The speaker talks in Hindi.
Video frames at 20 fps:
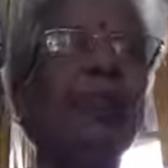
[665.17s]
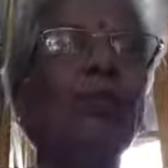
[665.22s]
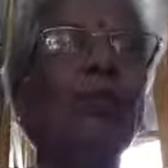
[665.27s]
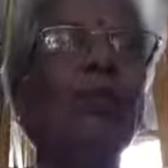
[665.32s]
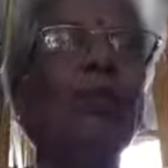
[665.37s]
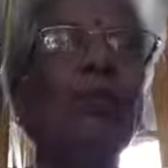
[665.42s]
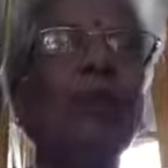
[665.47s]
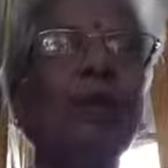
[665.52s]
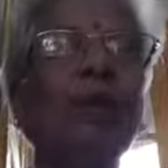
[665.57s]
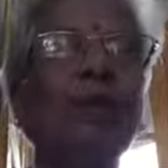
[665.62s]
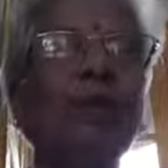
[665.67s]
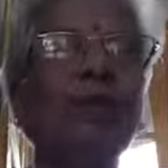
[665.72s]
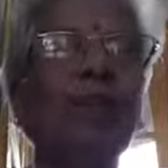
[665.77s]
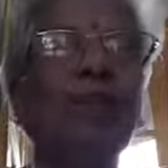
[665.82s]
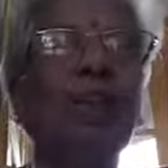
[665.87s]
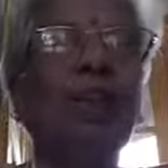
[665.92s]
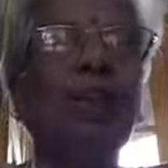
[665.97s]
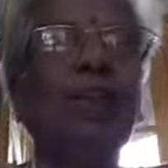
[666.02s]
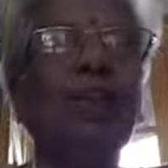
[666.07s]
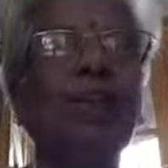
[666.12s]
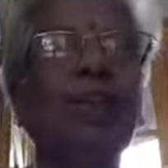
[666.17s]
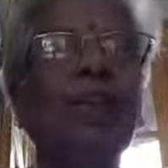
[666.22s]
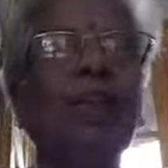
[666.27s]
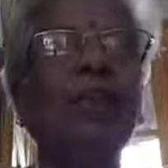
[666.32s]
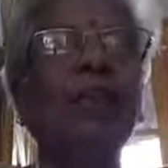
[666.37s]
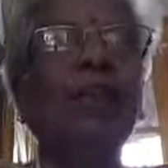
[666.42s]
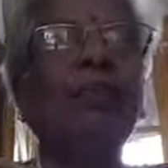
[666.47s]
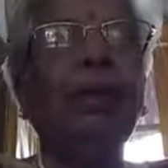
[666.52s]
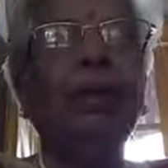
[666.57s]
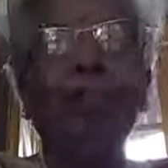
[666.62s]
उसको प्रस्तुत करने के लिए
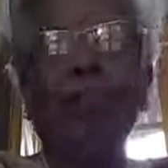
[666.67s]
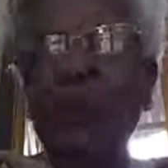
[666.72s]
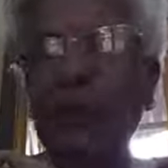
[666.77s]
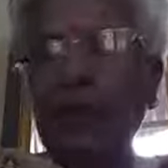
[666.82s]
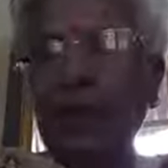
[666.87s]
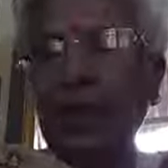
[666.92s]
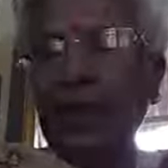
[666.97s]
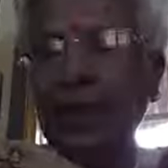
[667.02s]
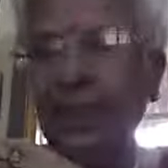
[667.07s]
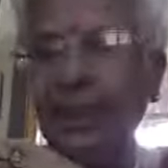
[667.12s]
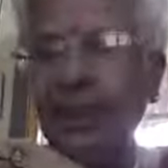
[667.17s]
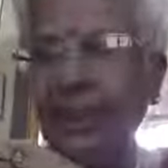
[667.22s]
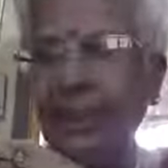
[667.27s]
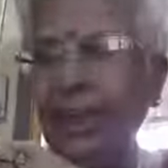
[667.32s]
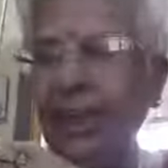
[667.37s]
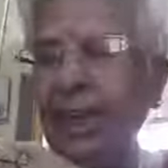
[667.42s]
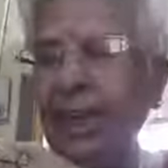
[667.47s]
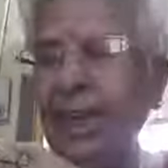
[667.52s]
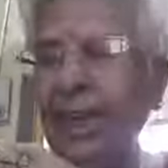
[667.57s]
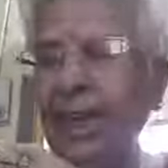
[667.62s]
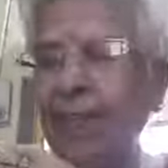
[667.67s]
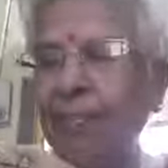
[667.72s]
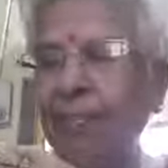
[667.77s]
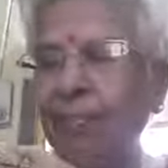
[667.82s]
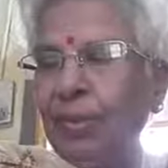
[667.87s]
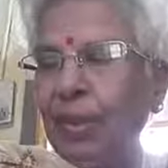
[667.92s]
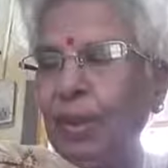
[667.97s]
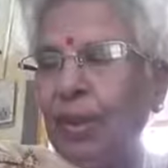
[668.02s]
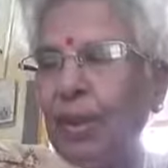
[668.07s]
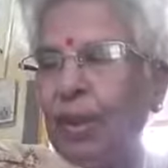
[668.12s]
अपने अपने तरीके से किया
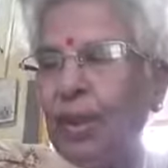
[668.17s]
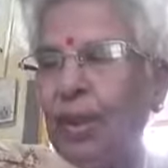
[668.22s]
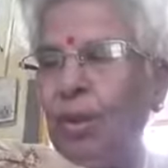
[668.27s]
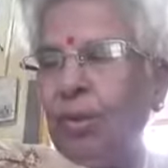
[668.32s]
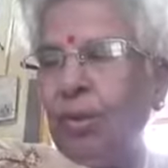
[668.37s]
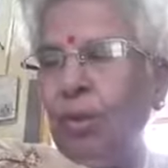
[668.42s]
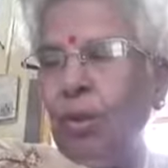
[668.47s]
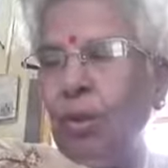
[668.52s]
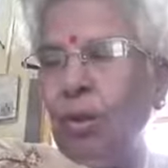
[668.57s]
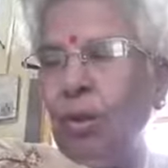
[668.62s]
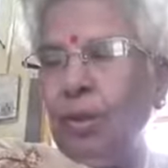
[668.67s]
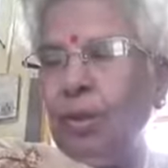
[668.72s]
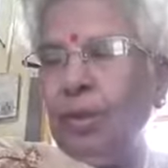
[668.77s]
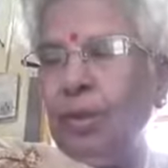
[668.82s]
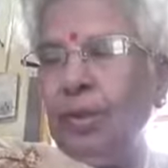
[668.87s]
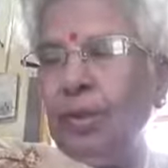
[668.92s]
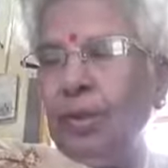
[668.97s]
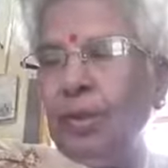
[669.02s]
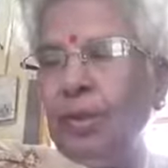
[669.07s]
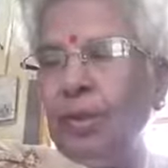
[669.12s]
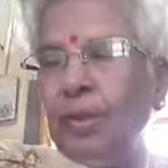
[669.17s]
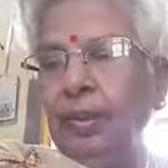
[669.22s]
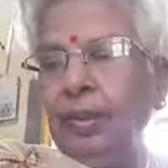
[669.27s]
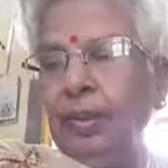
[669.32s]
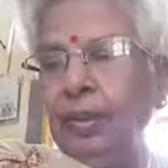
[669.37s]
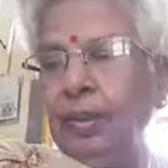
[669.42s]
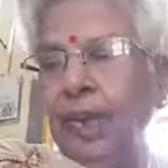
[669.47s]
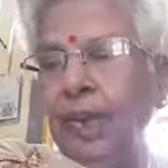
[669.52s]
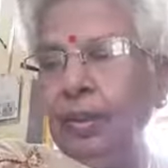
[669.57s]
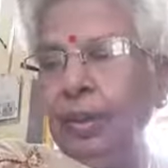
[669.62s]
तो
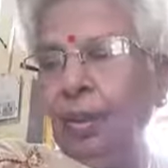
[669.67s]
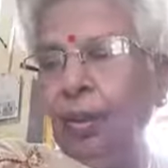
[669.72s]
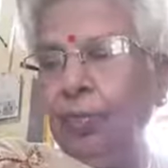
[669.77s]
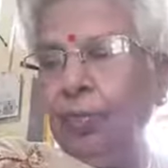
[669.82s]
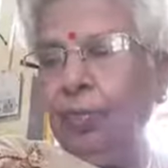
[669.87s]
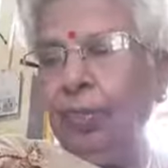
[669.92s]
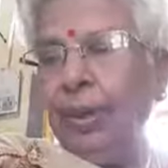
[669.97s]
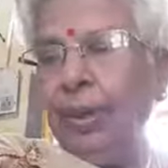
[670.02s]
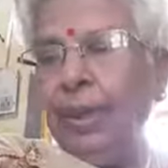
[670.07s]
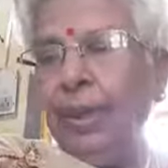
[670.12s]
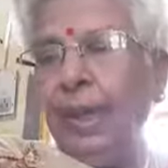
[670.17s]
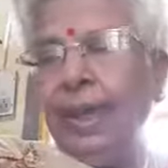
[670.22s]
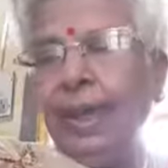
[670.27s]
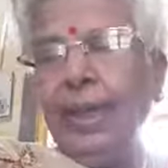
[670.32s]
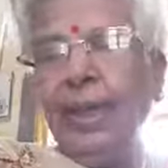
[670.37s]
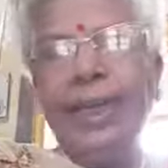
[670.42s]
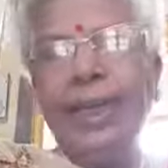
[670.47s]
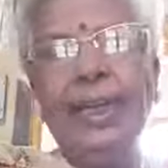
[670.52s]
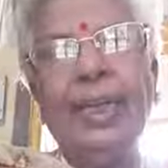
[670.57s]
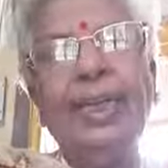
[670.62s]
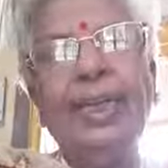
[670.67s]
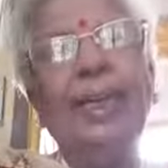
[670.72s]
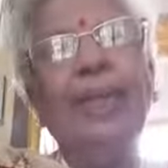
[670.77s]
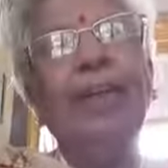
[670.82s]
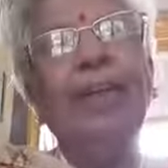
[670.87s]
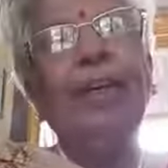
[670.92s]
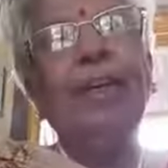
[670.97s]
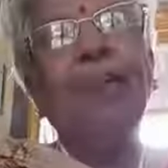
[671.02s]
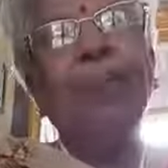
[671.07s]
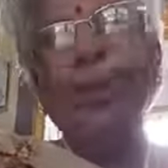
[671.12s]
यह जो पिंगल हैं
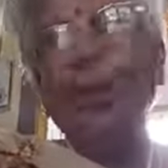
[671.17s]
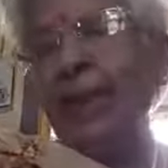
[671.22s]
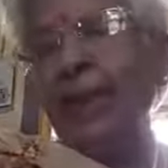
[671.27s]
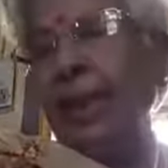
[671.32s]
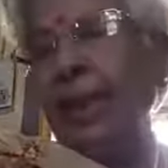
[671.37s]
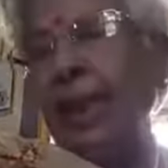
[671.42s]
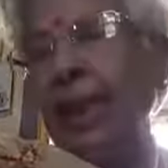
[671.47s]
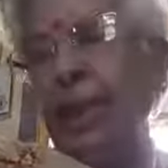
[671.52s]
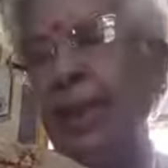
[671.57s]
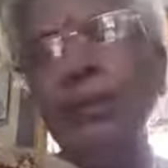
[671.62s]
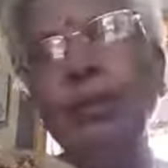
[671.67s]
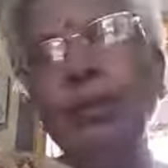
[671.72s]
पिंगल